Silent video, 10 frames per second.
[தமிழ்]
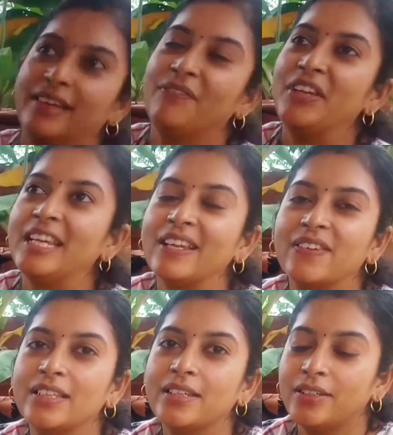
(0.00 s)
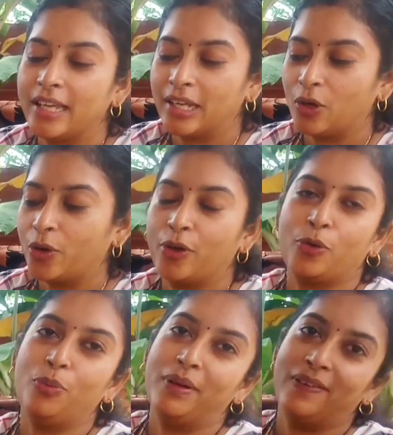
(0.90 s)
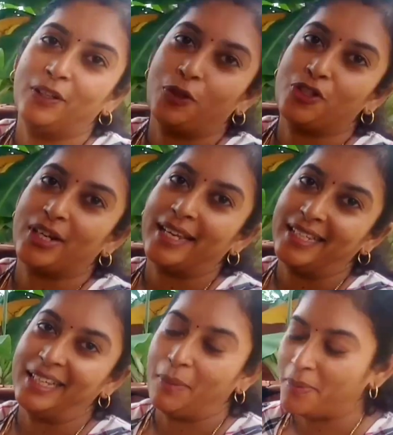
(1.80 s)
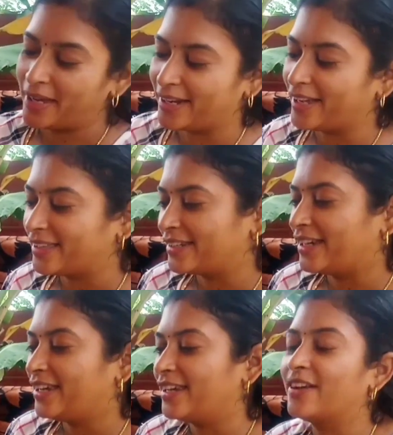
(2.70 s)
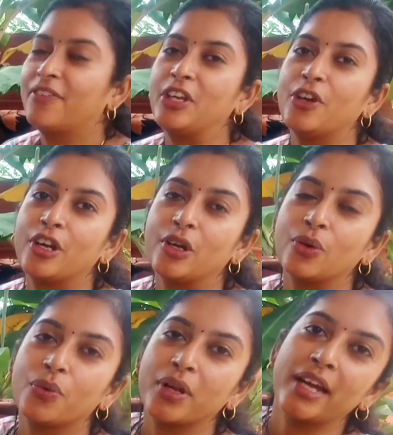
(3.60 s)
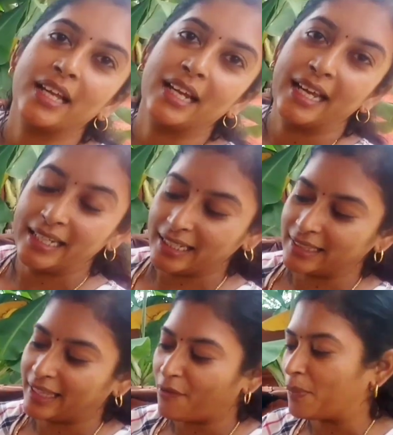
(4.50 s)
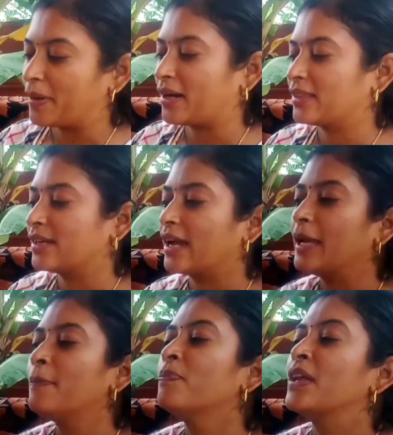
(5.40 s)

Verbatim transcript: வீட்டில் வந்து எங்களோட ரூமில் வந்து கொஞ்சம் லைட்டிங் கம்மியாக இருக்குது அதனால நான் வீடியோ எடுக்கணும்னா எனக்கு லைட்டிங் தேவைப்படுறதுனால